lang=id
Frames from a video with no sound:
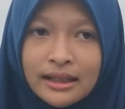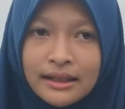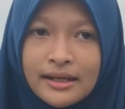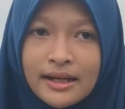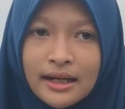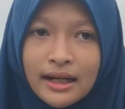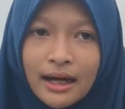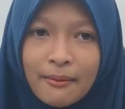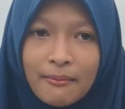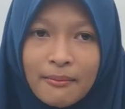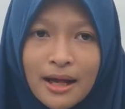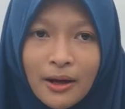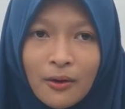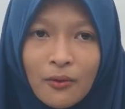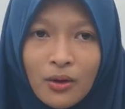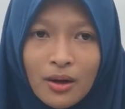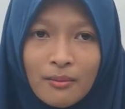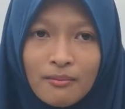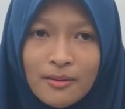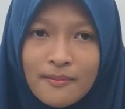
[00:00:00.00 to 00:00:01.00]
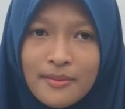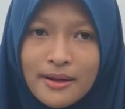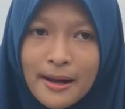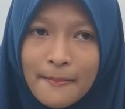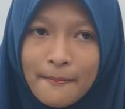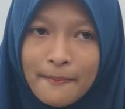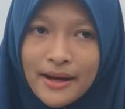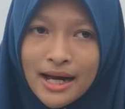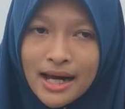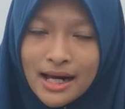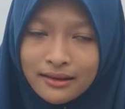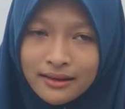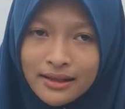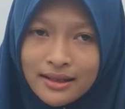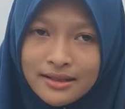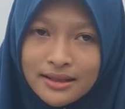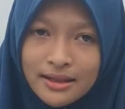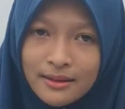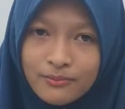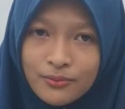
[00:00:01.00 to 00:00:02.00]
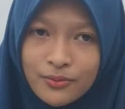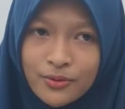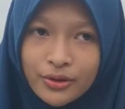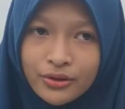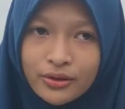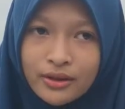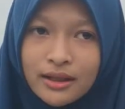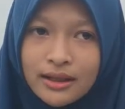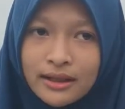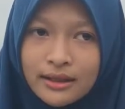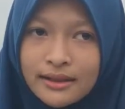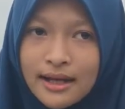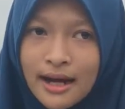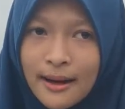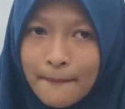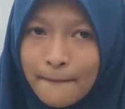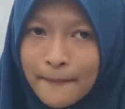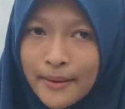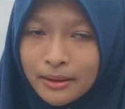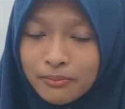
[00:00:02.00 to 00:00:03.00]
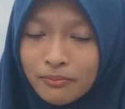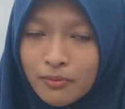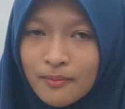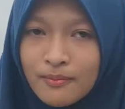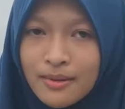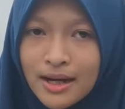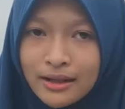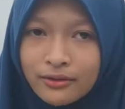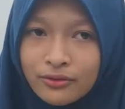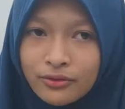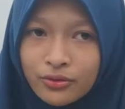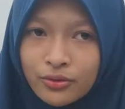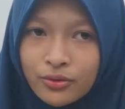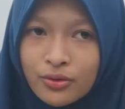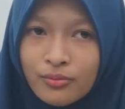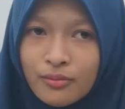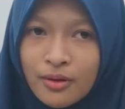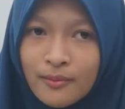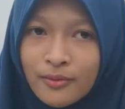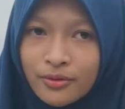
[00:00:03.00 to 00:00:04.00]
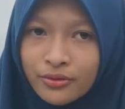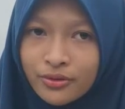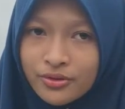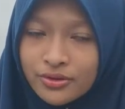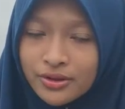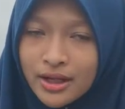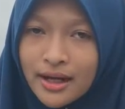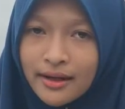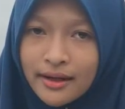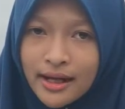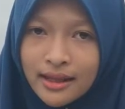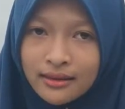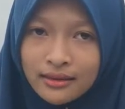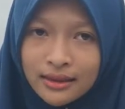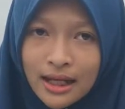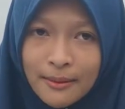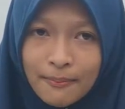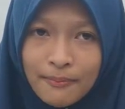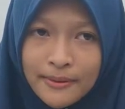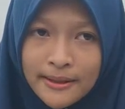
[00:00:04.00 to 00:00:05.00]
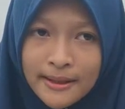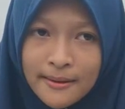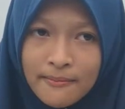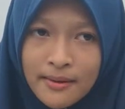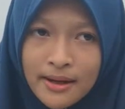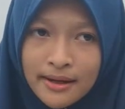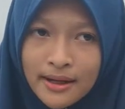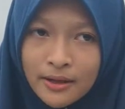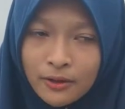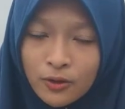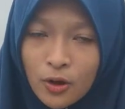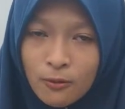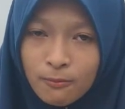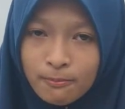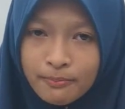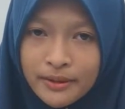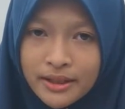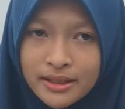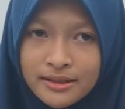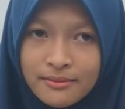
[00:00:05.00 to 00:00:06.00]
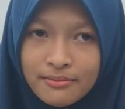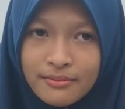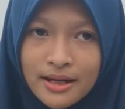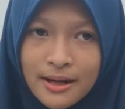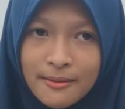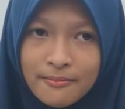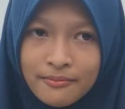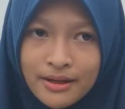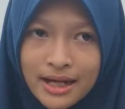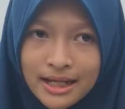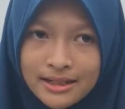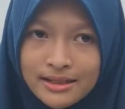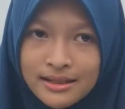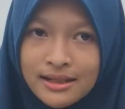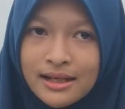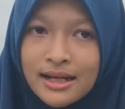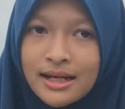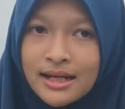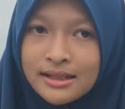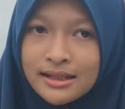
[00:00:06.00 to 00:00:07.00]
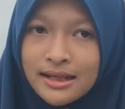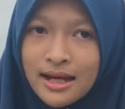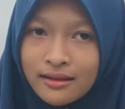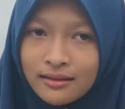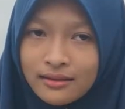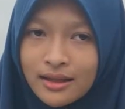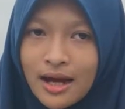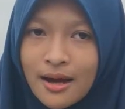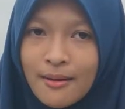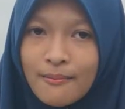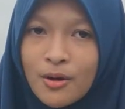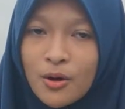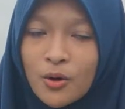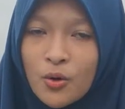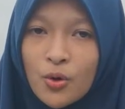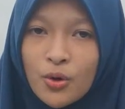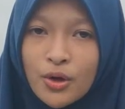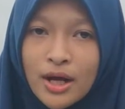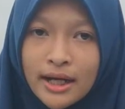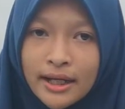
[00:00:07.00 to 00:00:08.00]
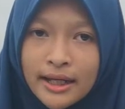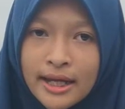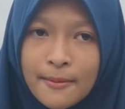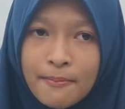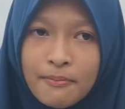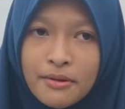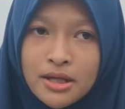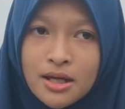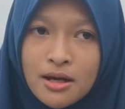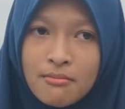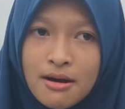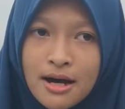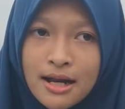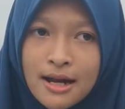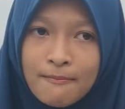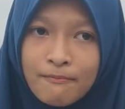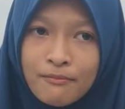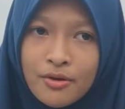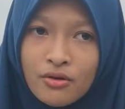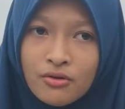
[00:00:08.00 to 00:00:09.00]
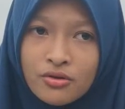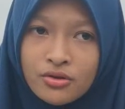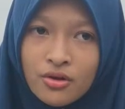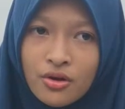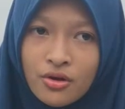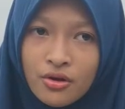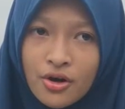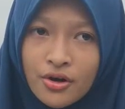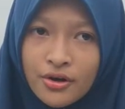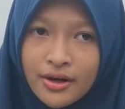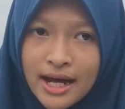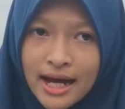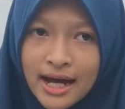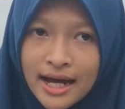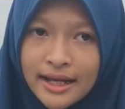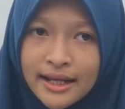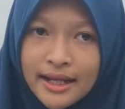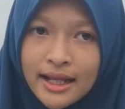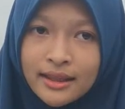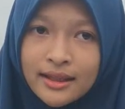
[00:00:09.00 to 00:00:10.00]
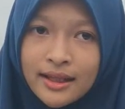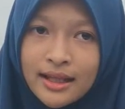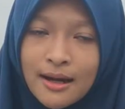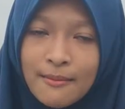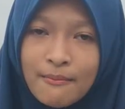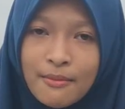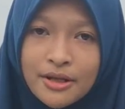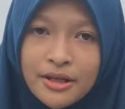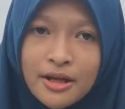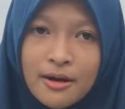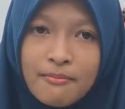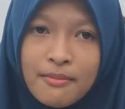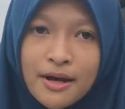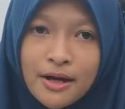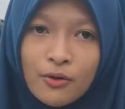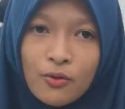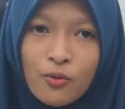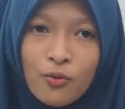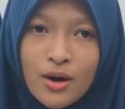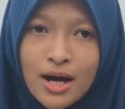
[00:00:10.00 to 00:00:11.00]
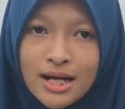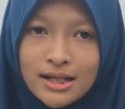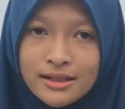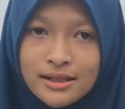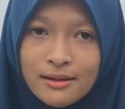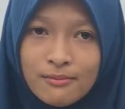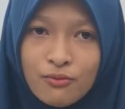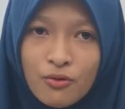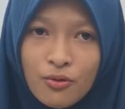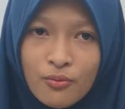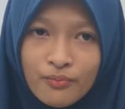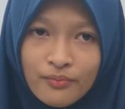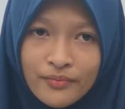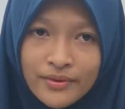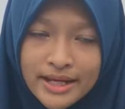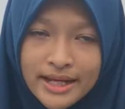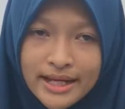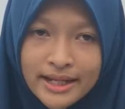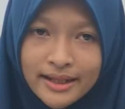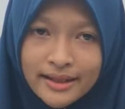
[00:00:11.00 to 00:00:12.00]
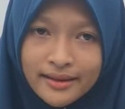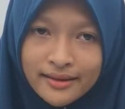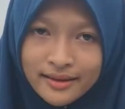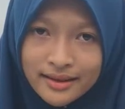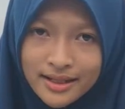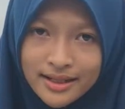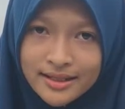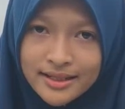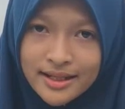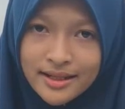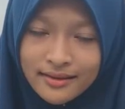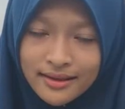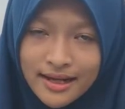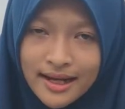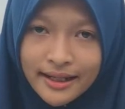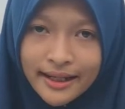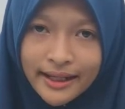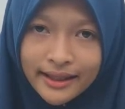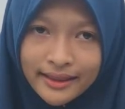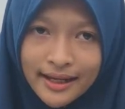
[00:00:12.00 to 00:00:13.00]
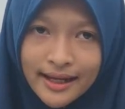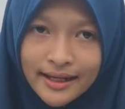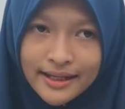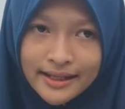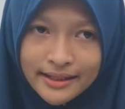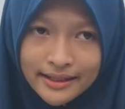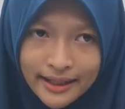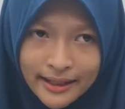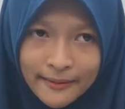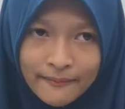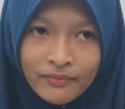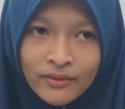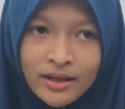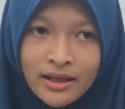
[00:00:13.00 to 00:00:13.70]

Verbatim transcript: Dengan melakukan beberapa hal tersebut, dapat membantu memutuskan rantai penyebaran COVID-19 serta mengurangi penyebaran virus corona yang telah menyebar luas di bumi tercinta kita ini.